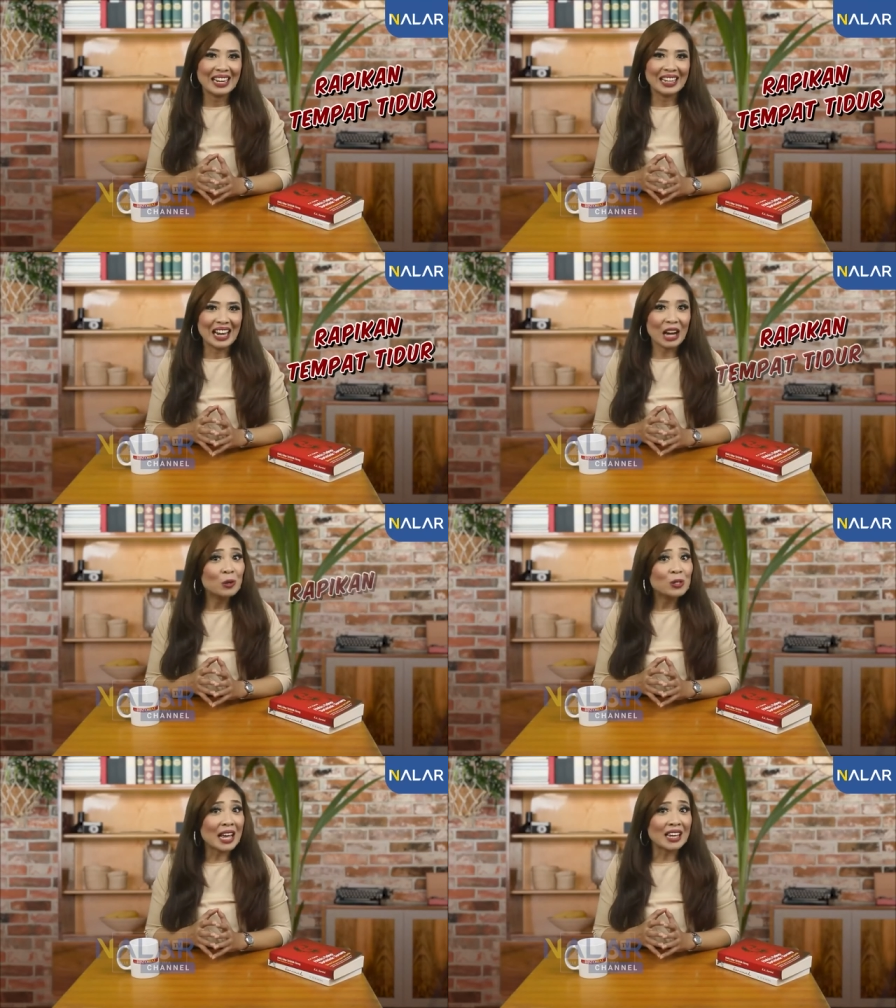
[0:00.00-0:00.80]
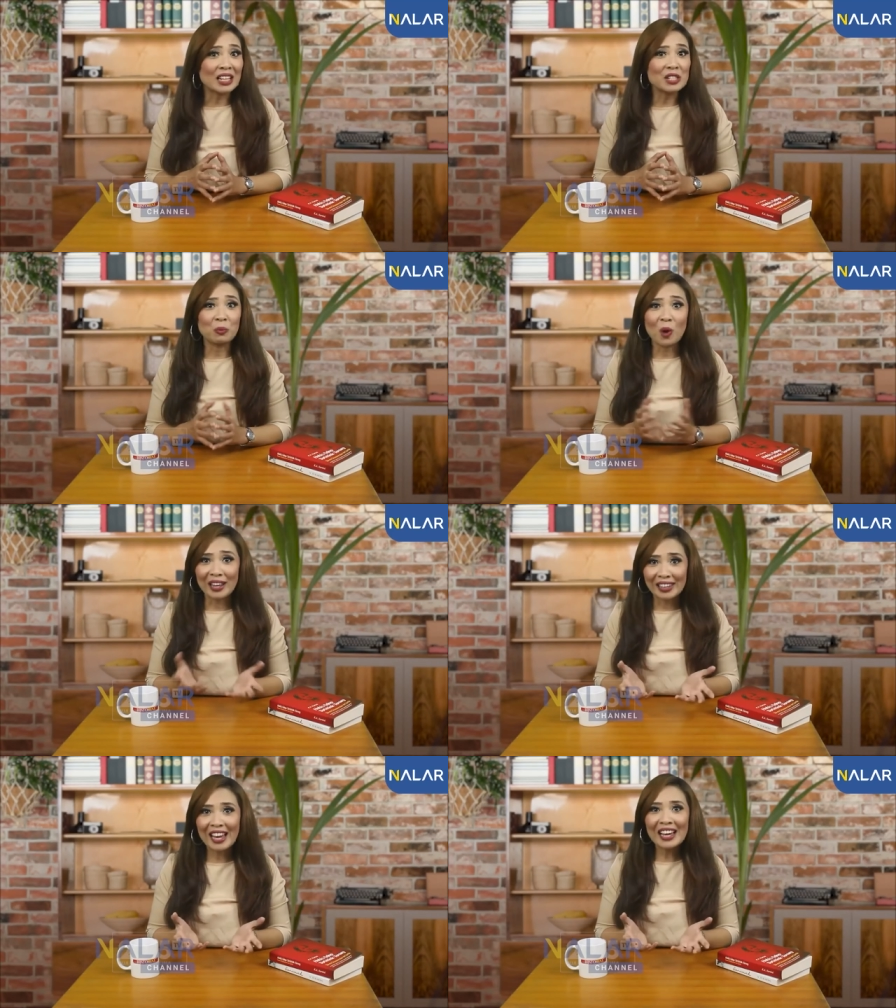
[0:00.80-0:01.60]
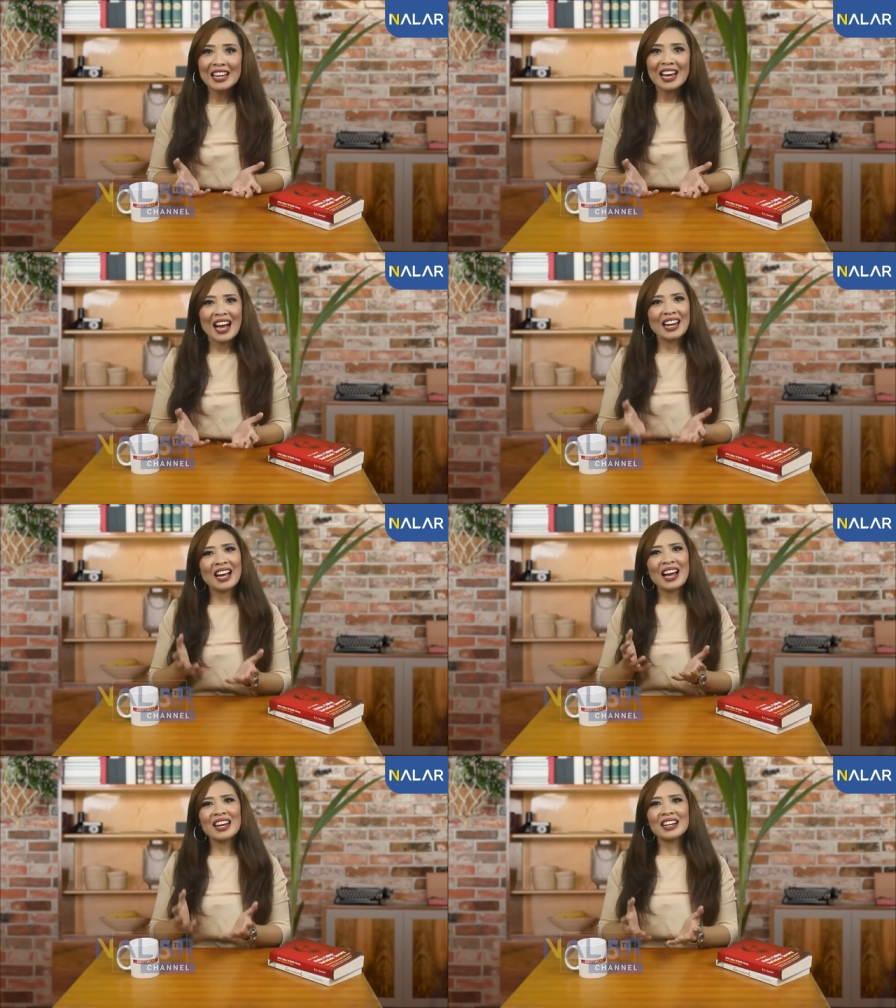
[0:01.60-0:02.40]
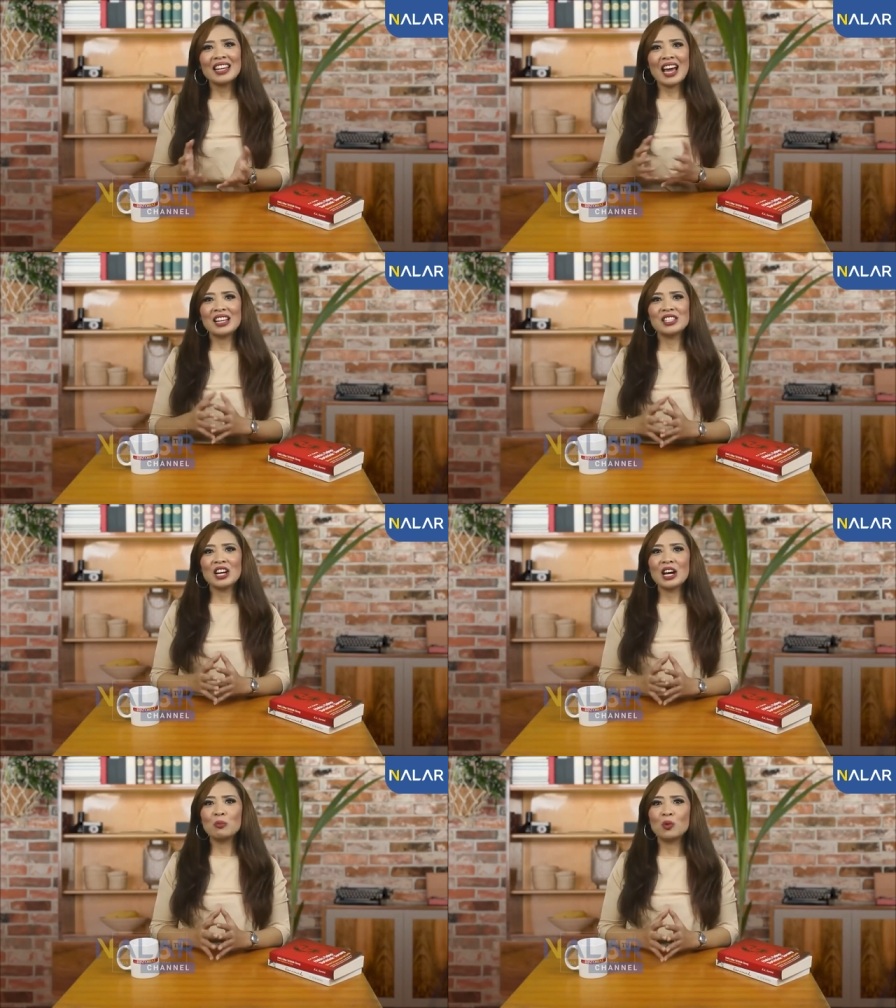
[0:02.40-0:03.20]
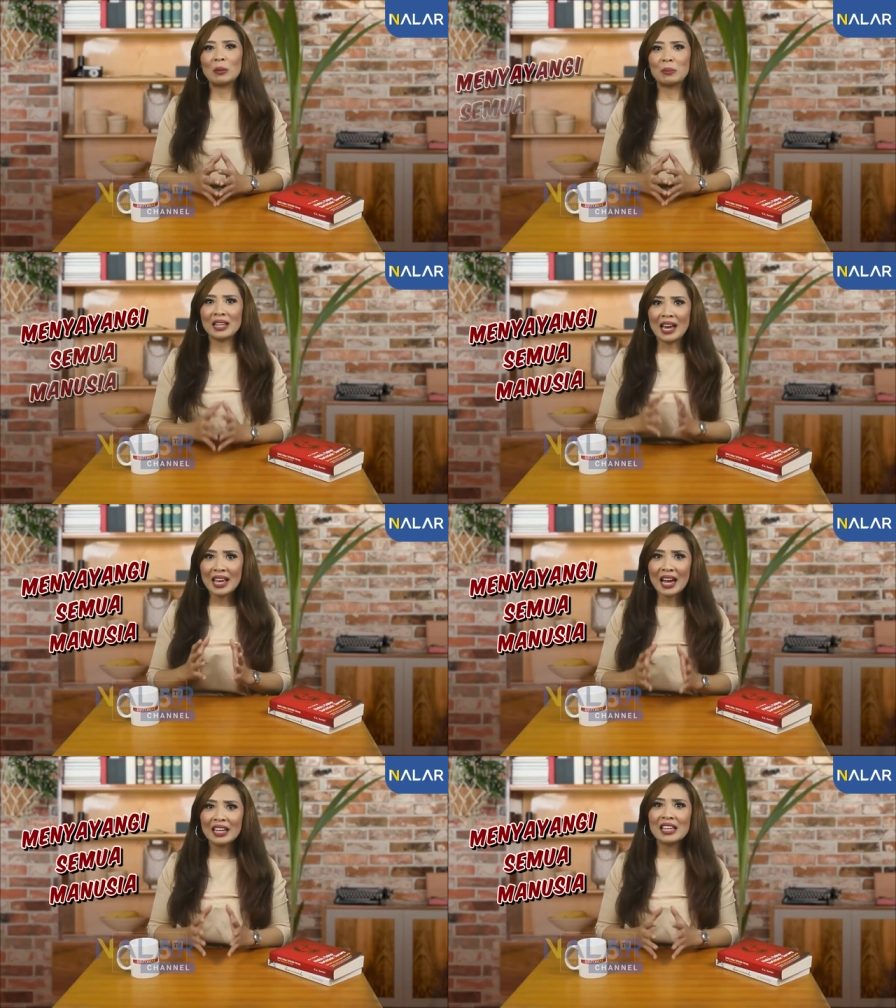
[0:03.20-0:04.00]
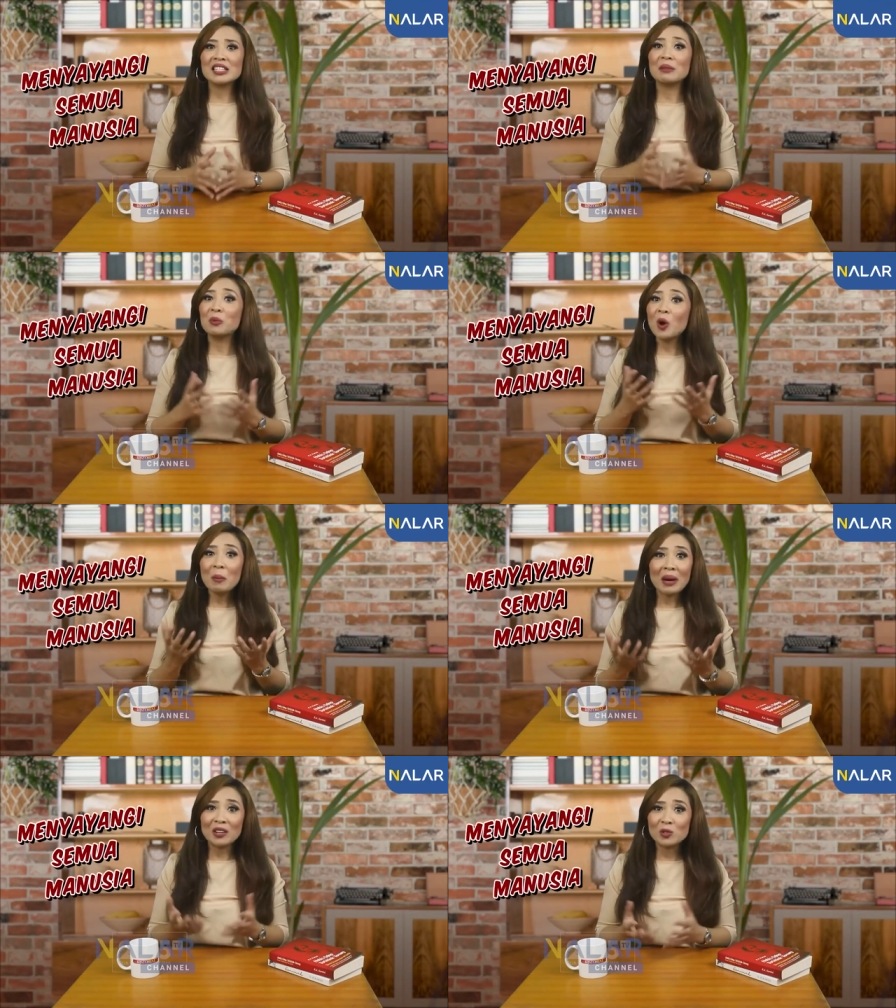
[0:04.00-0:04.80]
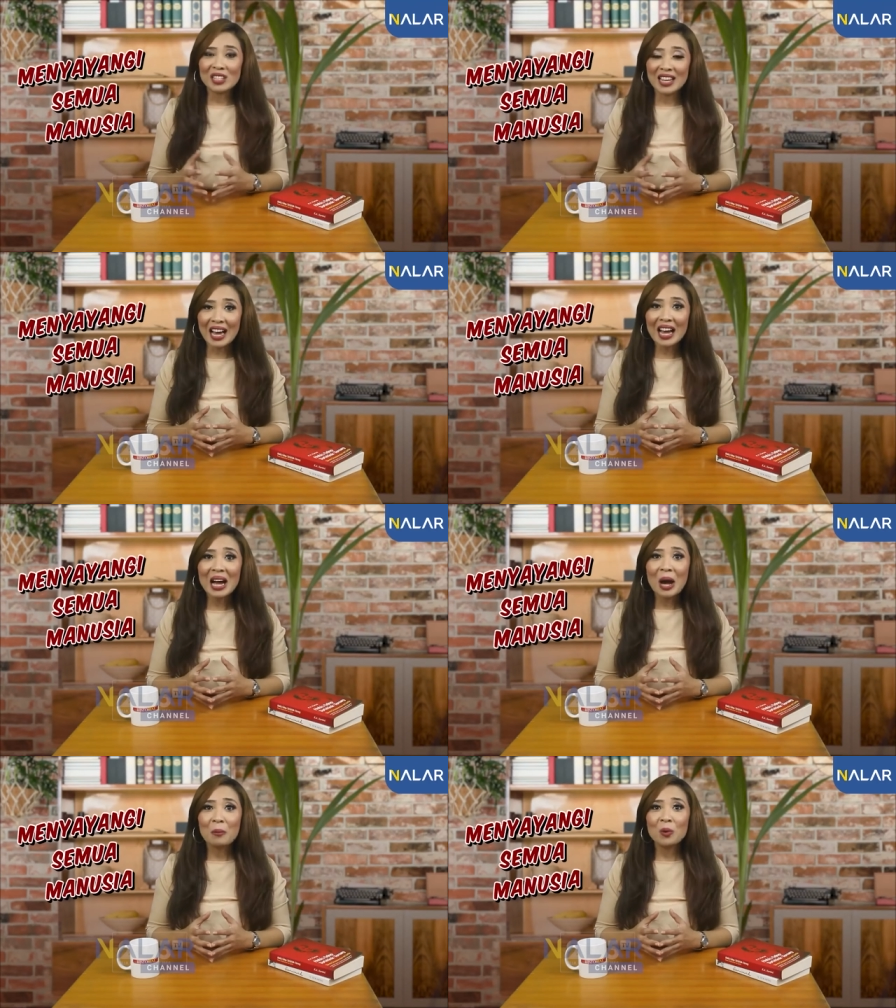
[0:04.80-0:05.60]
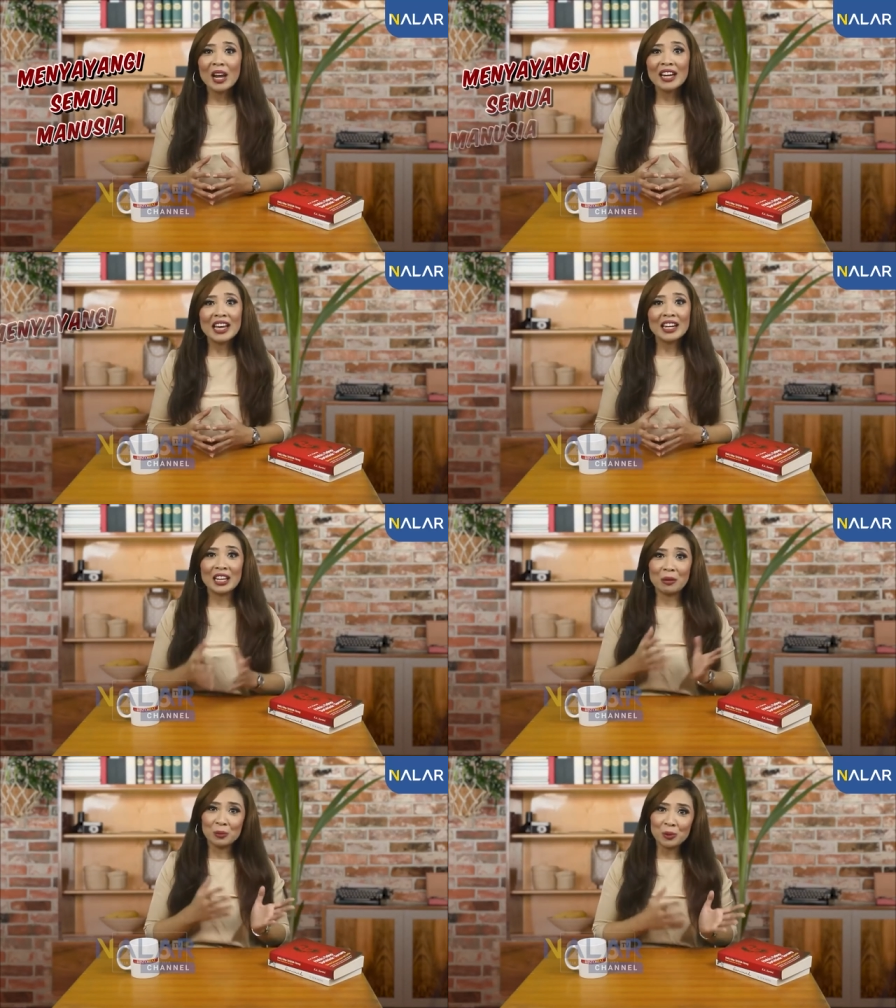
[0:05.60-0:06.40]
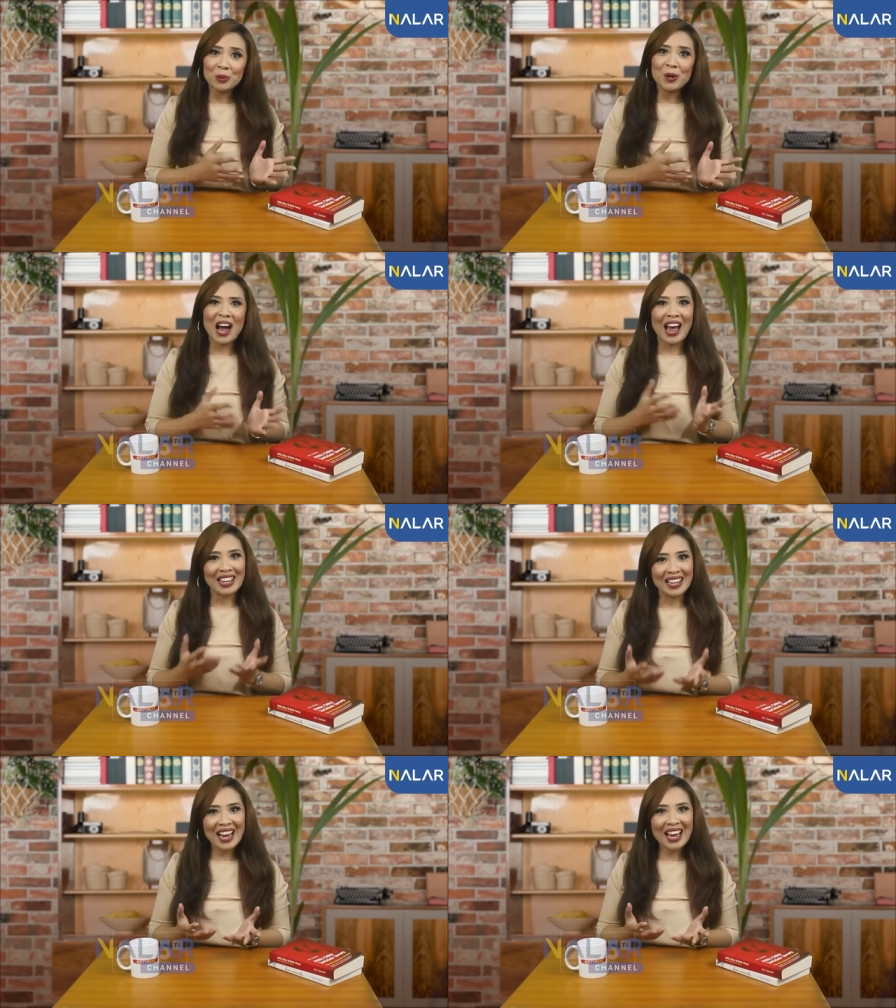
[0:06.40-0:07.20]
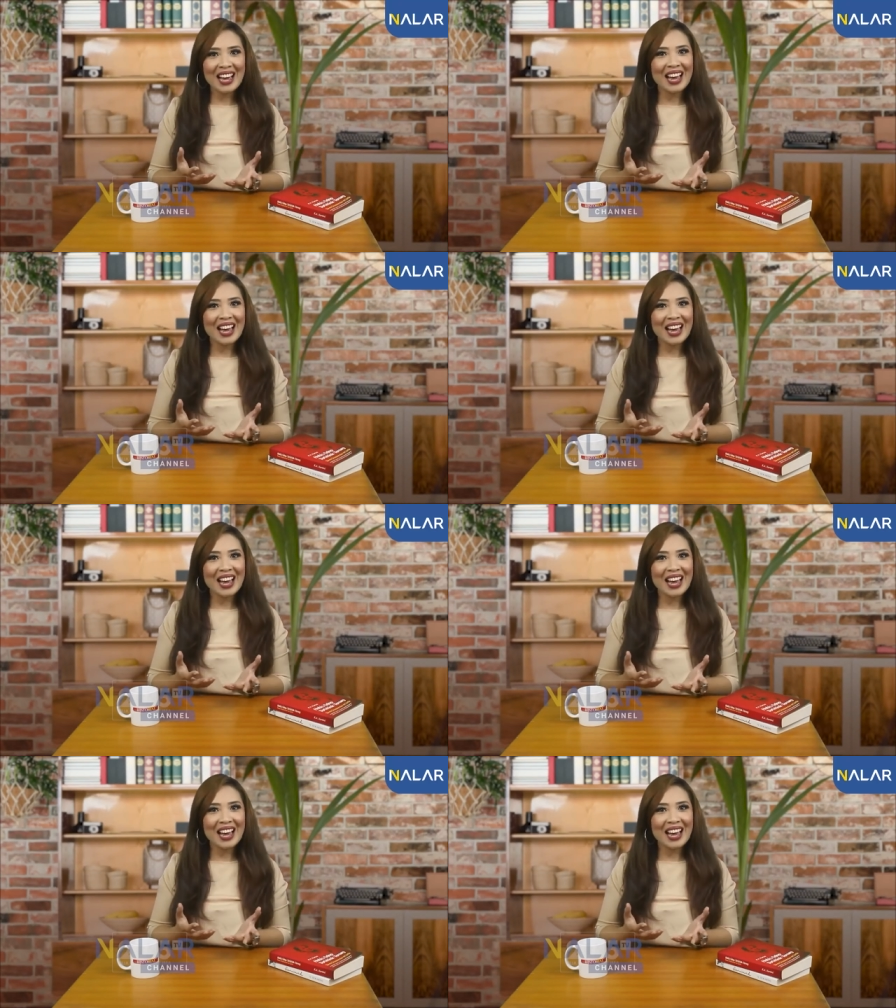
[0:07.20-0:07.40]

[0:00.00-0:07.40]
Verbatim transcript: Di lagu Sayang Semuanya, anak-anak diajar buat menyayangi semua manusia, mulai dari ibu, ayah,